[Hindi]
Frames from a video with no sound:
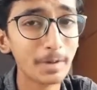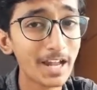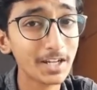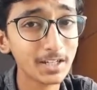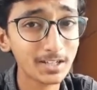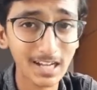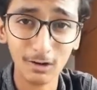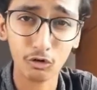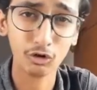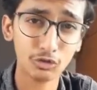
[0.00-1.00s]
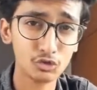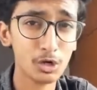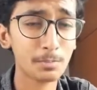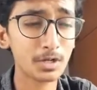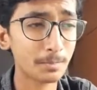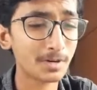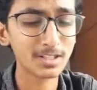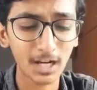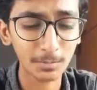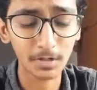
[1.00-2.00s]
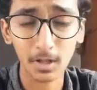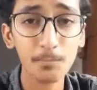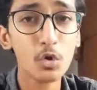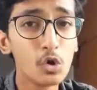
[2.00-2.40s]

बैंक अकाउंट जो आपको नंबर डालना पड़ता